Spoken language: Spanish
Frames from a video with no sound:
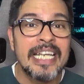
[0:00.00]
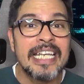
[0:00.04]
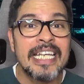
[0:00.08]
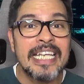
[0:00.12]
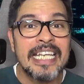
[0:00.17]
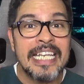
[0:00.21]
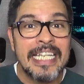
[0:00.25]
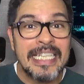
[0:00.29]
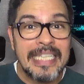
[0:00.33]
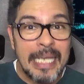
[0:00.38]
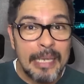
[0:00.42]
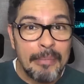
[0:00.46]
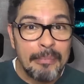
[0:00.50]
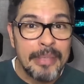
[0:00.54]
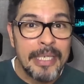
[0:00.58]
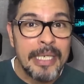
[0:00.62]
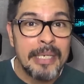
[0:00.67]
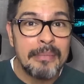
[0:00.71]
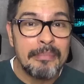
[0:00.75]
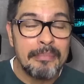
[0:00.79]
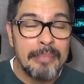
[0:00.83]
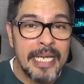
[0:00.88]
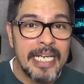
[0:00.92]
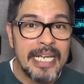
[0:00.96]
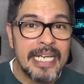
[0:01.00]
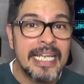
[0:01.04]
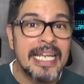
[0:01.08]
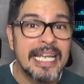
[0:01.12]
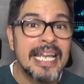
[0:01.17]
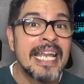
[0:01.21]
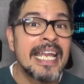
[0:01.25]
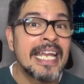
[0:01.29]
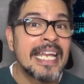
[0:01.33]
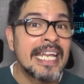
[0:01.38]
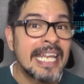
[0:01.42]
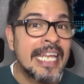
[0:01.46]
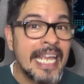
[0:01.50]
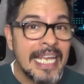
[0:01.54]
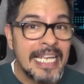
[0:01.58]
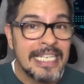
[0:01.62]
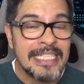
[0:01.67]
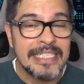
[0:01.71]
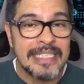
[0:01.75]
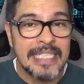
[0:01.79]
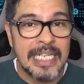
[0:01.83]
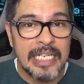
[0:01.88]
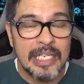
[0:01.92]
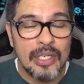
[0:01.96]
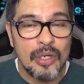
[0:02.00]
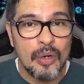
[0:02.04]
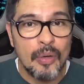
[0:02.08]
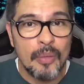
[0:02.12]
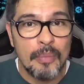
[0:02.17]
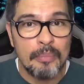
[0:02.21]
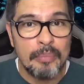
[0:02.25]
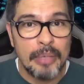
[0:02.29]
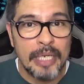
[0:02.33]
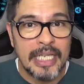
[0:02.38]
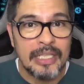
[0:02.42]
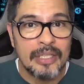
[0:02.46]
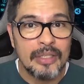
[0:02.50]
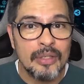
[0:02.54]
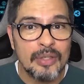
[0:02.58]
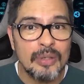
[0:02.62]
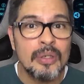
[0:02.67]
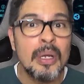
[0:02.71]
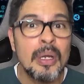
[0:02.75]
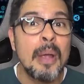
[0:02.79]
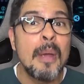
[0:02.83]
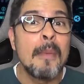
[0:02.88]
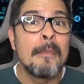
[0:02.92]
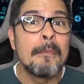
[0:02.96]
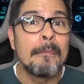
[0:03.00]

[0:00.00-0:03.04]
y también ver qué están comprando